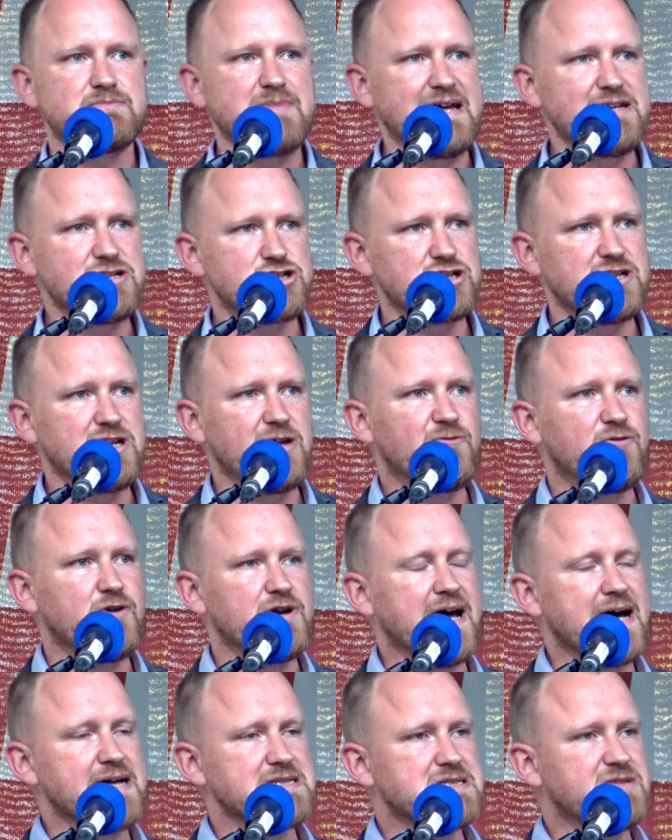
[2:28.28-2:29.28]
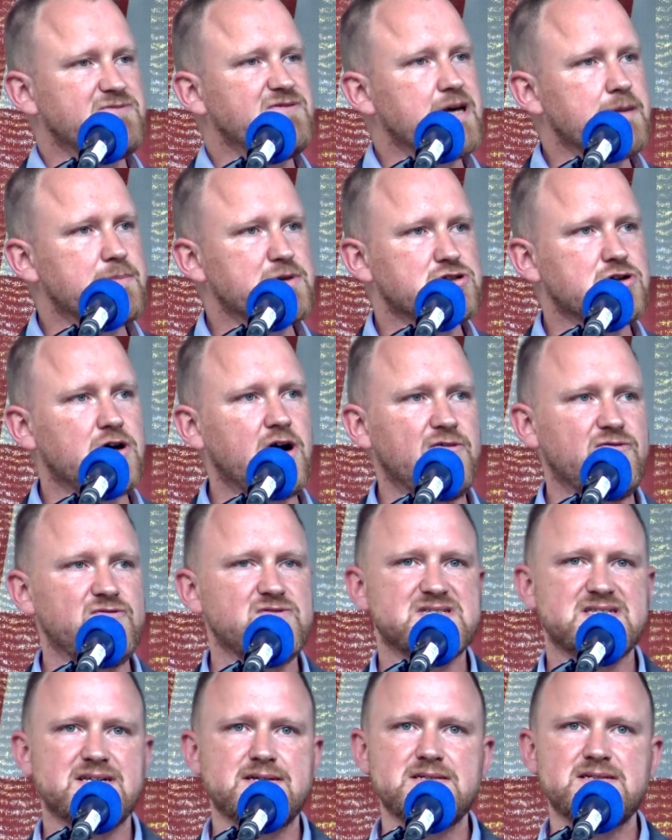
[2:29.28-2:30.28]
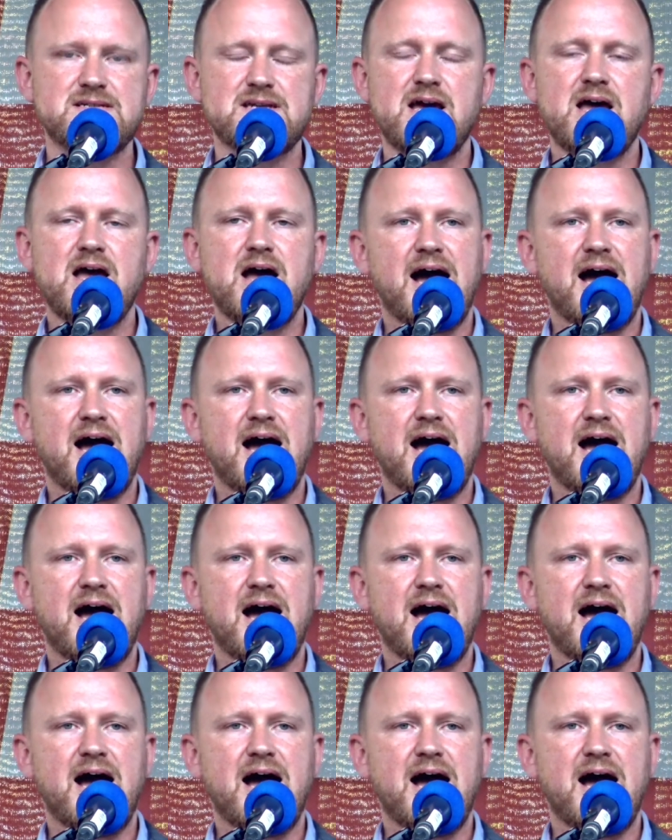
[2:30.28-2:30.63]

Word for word: Menschen, die von Hartz IV betroffen sind,